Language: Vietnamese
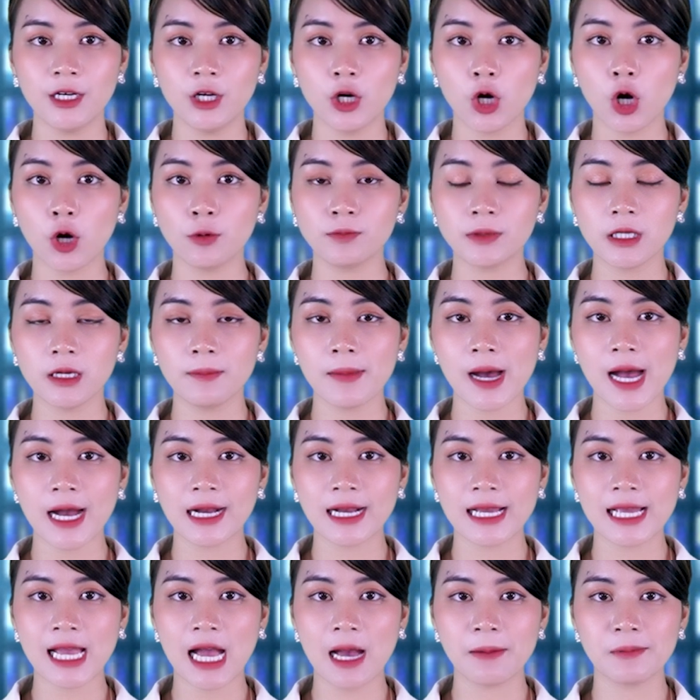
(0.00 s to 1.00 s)
Hôm thứ Ba
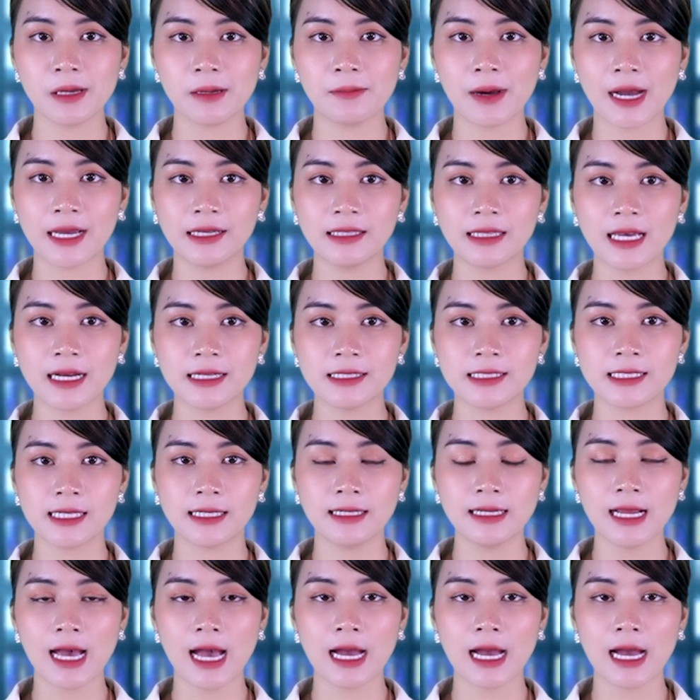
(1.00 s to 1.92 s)
ngày 27 tháng 9,